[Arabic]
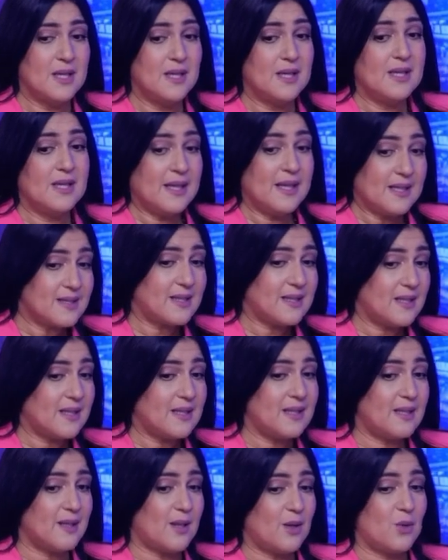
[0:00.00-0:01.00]
حيت
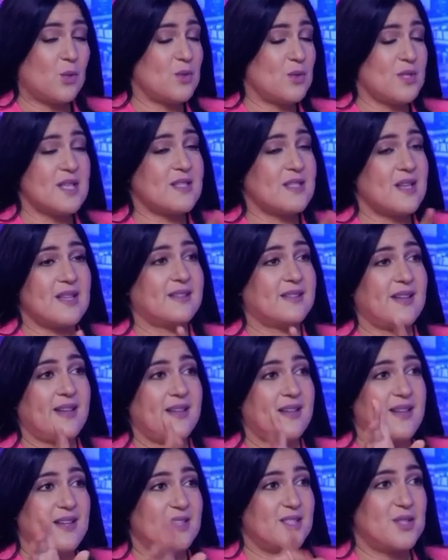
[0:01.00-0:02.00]
كاين كنت عاد كنهضر
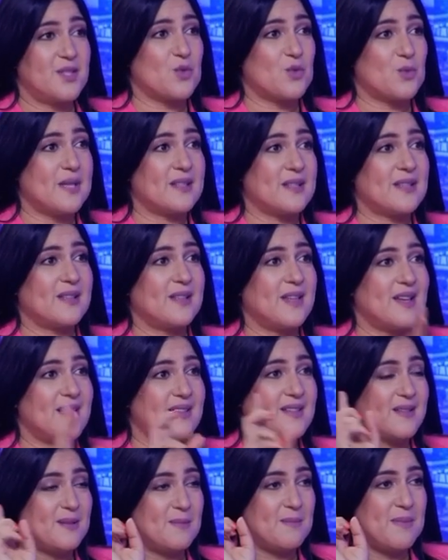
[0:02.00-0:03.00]
على الشيء سبحان
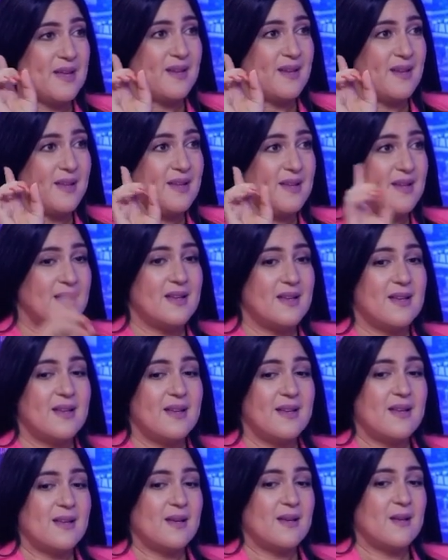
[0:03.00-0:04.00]
الله البارح
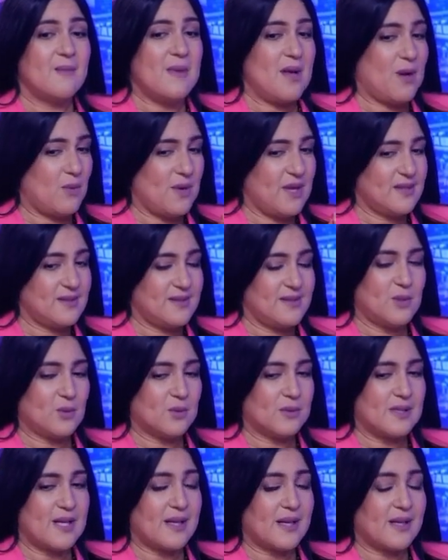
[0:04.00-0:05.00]
مع واحد السيد
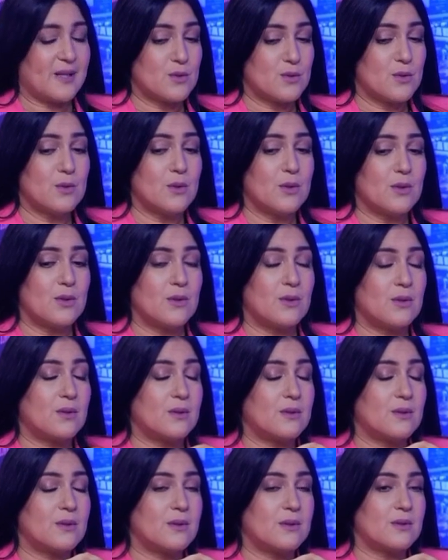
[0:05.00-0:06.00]
كنت لقيته أه،
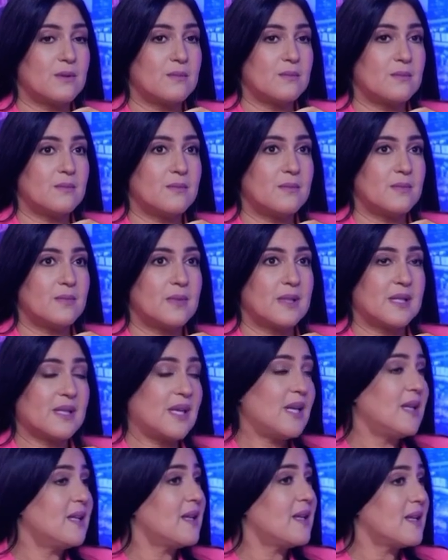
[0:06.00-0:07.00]

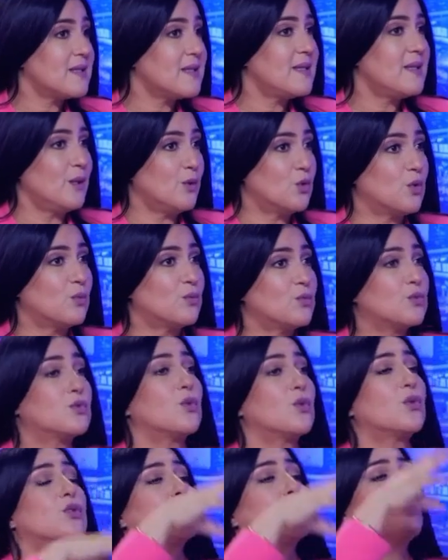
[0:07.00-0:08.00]
كاين الناس اللي عندهم
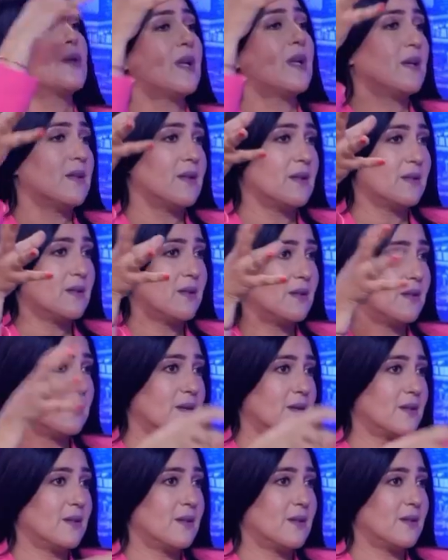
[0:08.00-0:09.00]
الدكتوراه
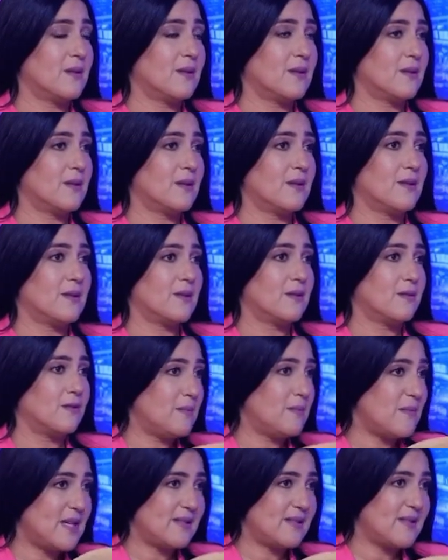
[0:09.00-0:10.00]
أه، في
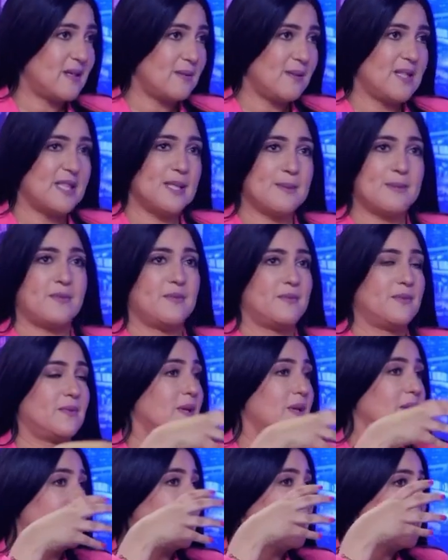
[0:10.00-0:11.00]
الميدان بحال دابا
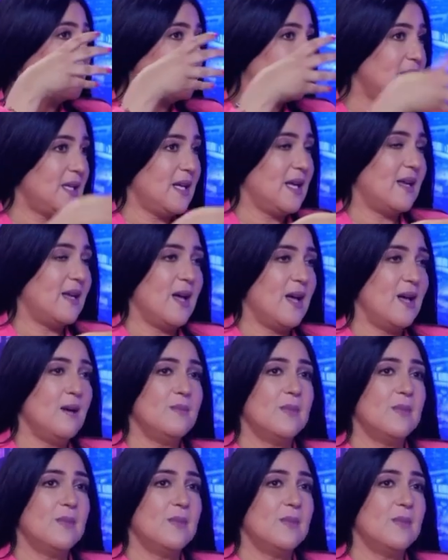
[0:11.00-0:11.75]
في, في الاعلام